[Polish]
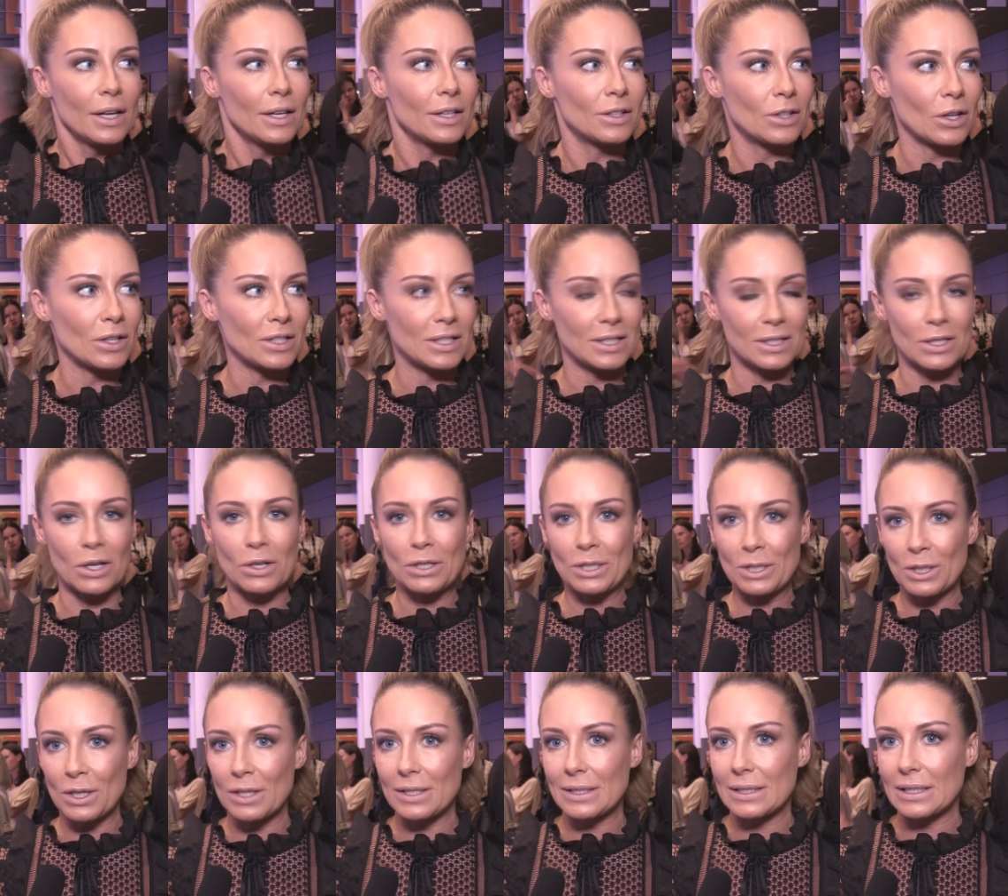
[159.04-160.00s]
i to jest coś,
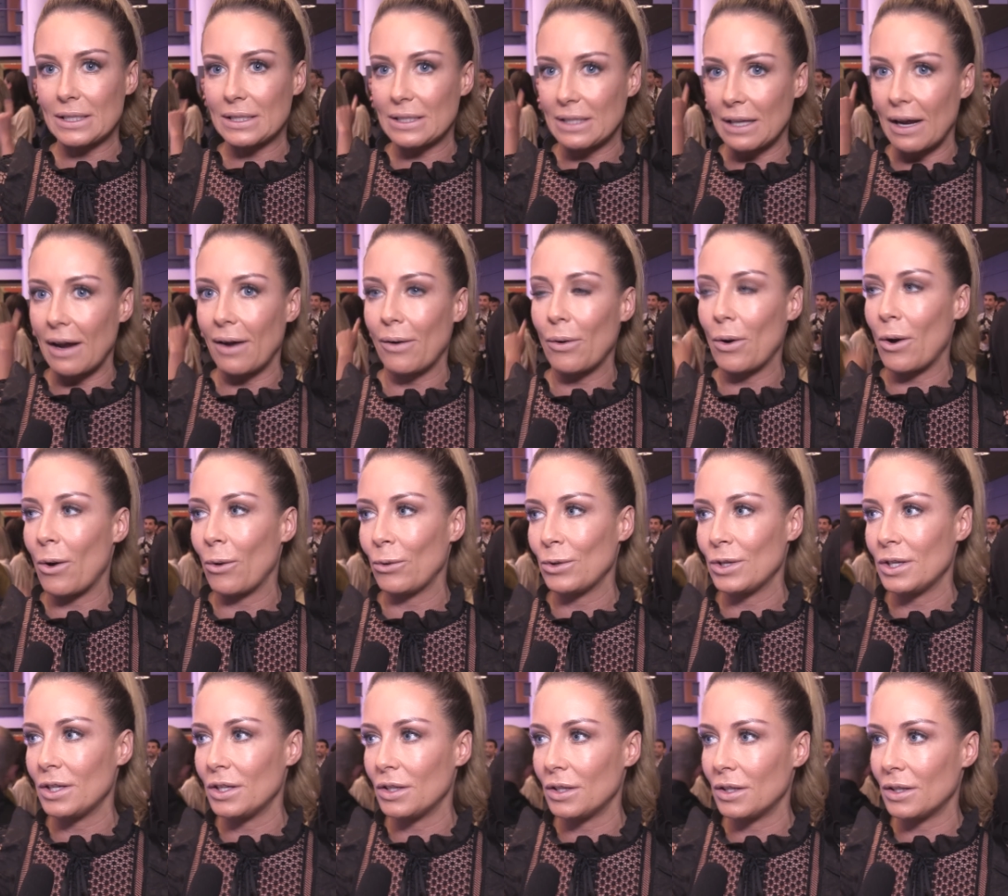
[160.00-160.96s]
co jest stałą
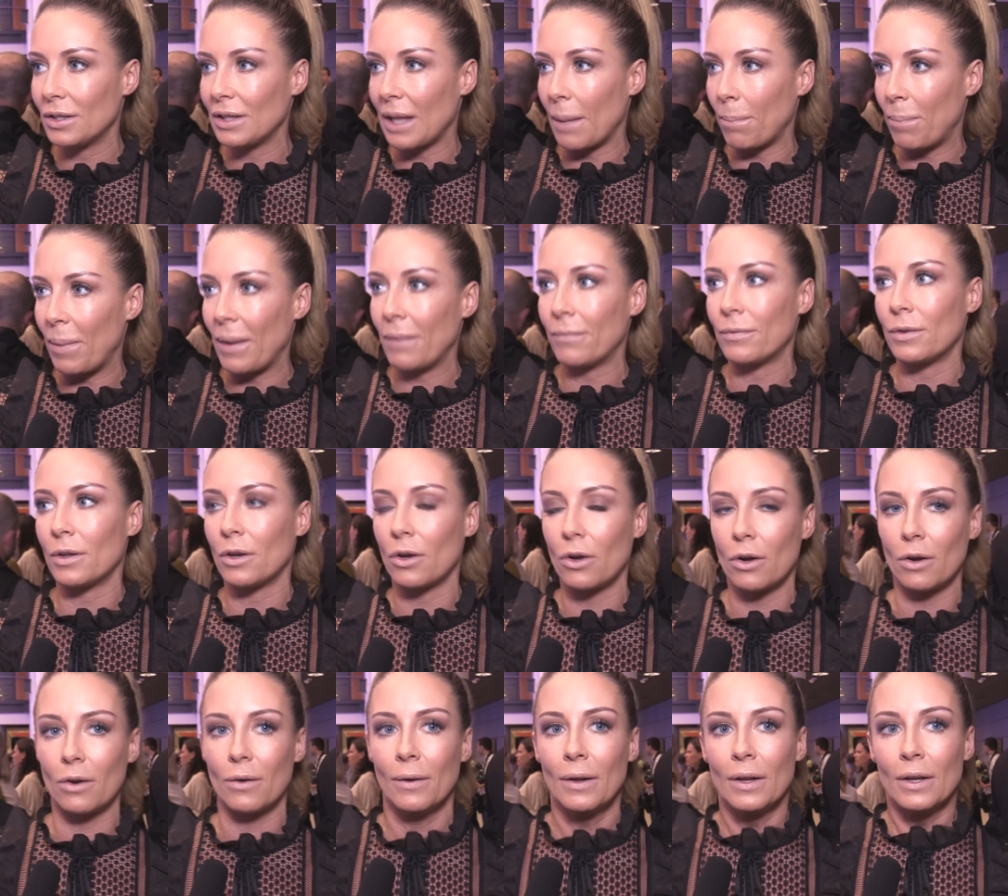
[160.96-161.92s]
i na
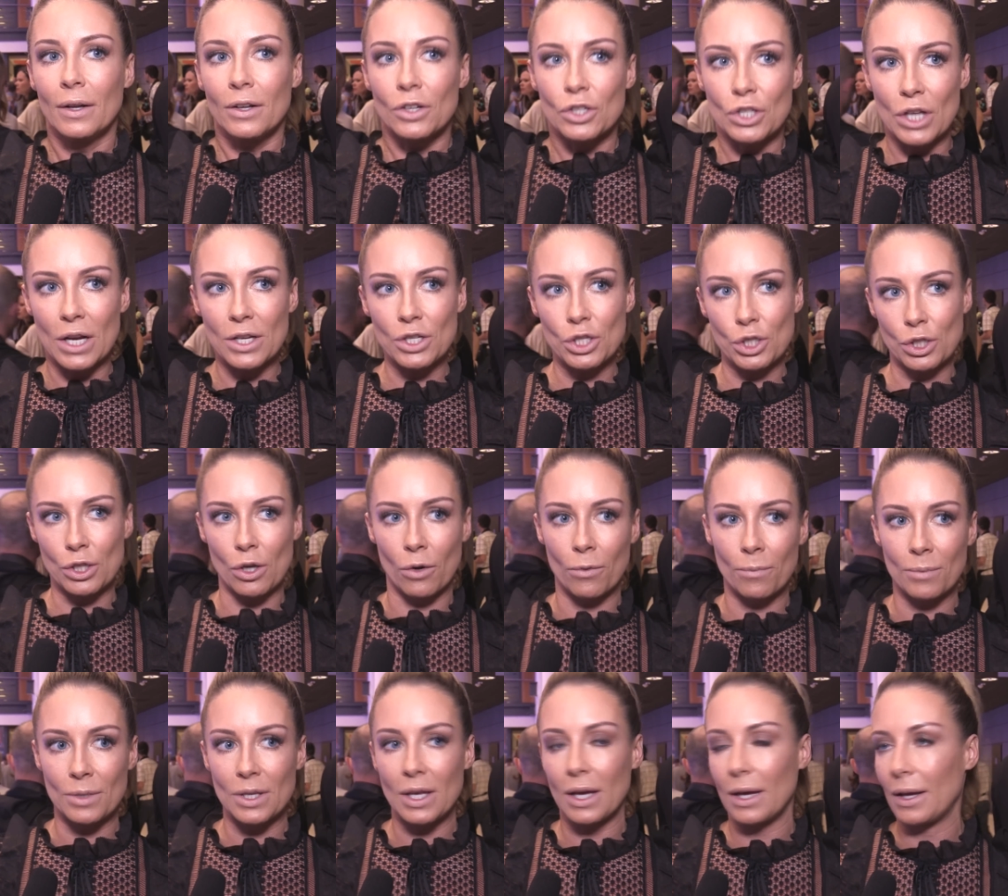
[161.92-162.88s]
pewno
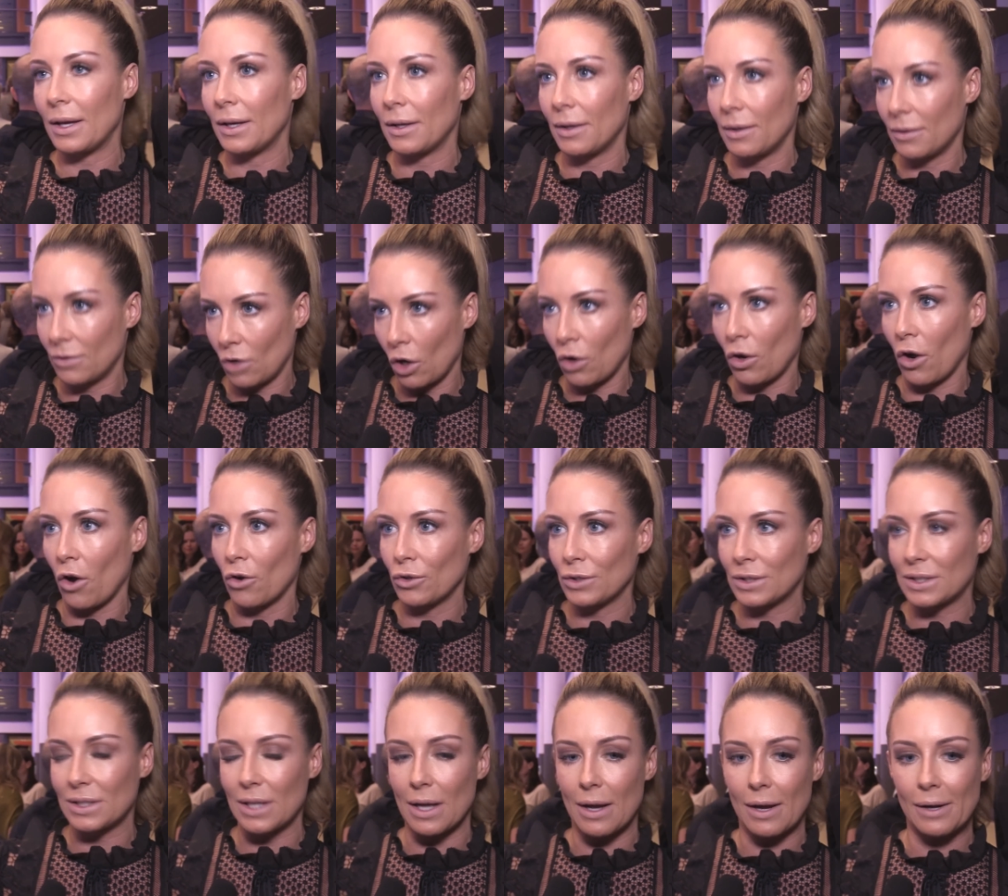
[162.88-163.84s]
częścią mnie do
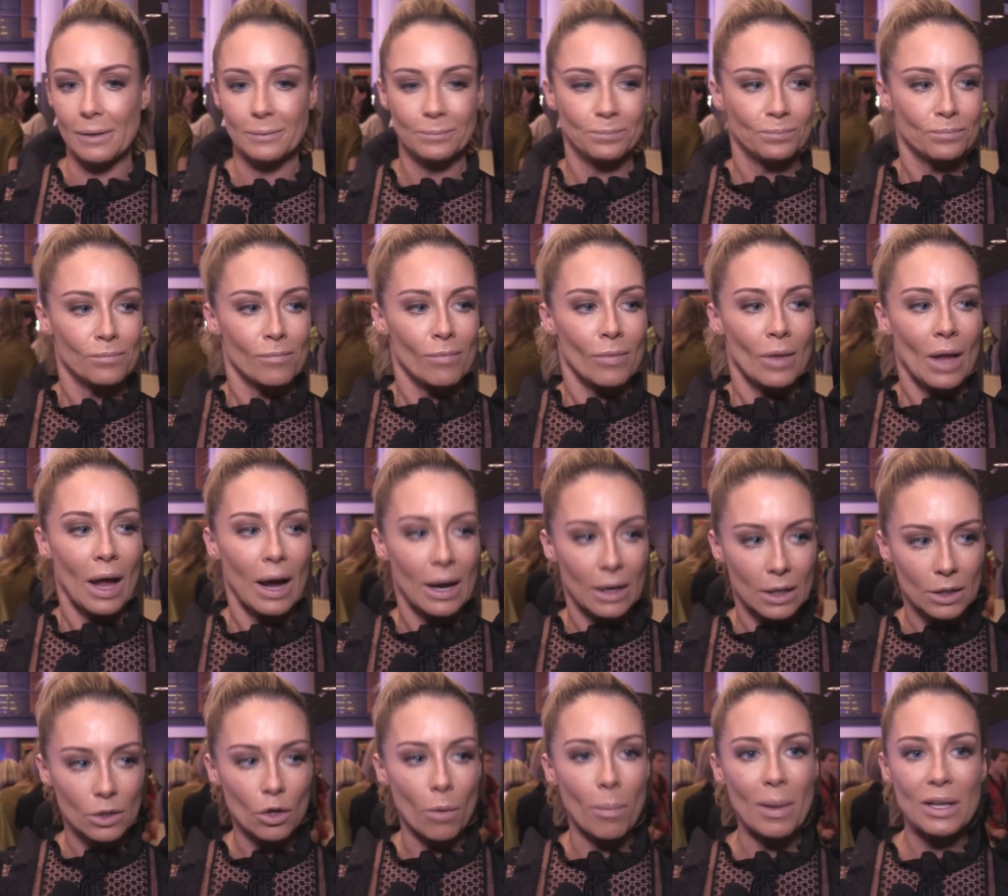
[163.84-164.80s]
końca,
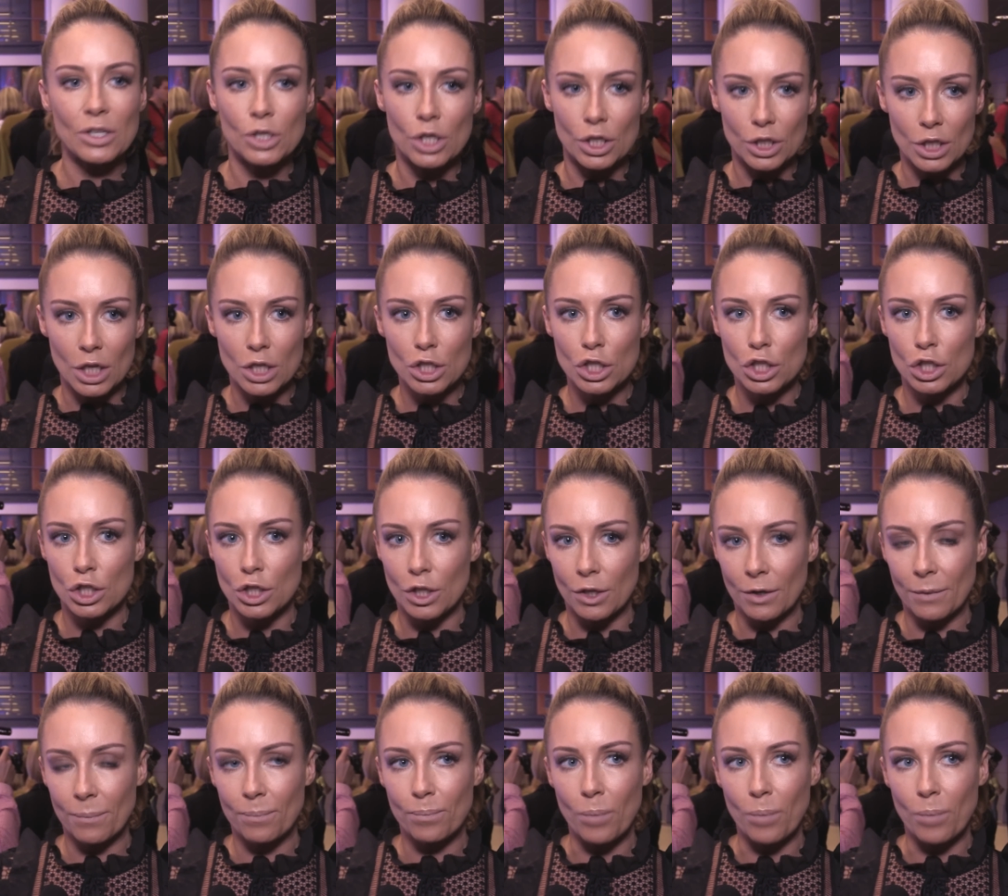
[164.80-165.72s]
ale to będzie też e,